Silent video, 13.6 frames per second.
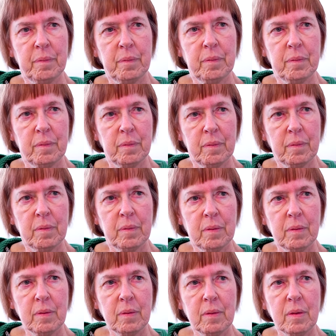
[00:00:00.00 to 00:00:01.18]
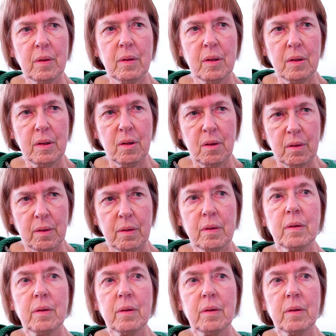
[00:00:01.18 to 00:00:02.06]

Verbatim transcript: Du bist auf jeden Fall bei ihm